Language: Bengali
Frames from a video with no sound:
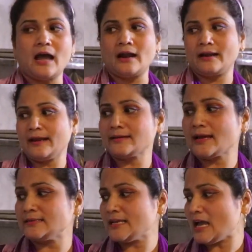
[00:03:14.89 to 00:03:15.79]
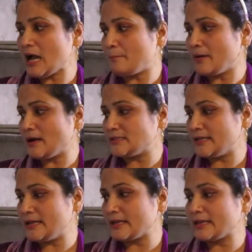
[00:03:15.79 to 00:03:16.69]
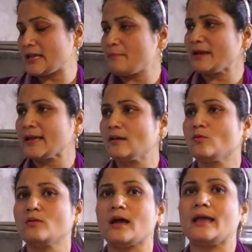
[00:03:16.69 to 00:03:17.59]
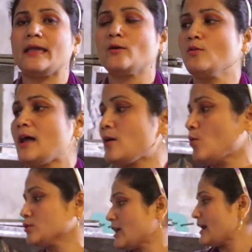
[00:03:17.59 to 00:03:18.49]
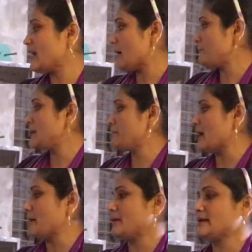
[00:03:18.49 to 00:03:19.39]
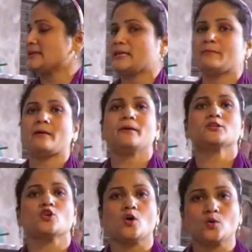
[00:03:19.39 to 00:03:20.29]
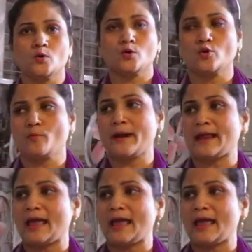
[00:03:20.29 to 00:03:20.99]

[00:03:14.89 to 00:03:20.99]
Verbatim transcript: আর এটা যে আপনার যে কেমিক্যালগুলা এগুলা কোথায় আপনি পাবেন কিভাবে সংগ্রহ করবেন